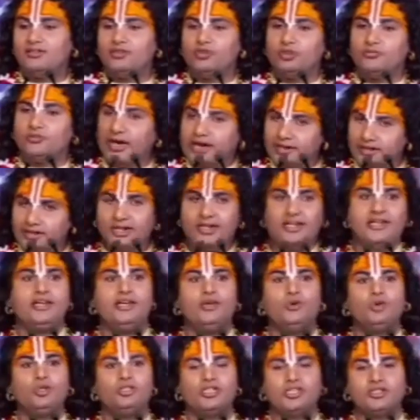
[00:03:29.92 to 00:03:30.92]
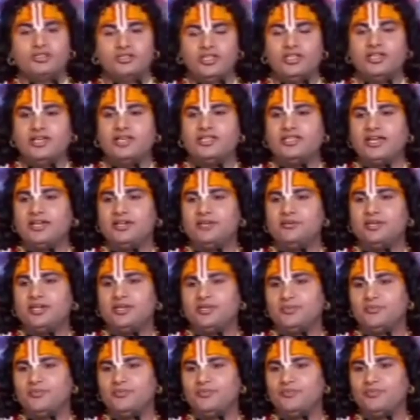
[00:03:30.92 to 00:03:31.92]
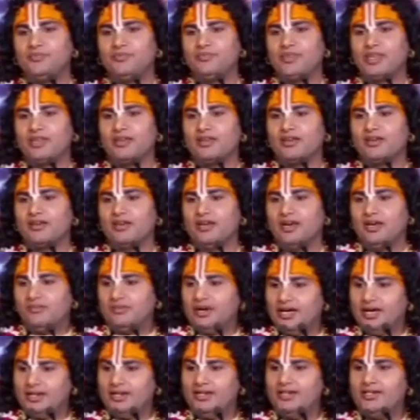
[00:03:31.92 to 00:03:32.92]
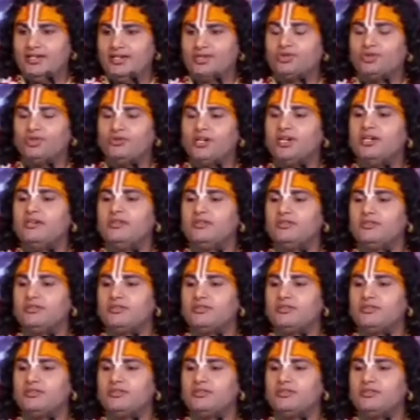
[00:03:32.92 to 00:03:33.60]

तुम्हारे लिए हो सकती है जानवर हमारे लिए तो वह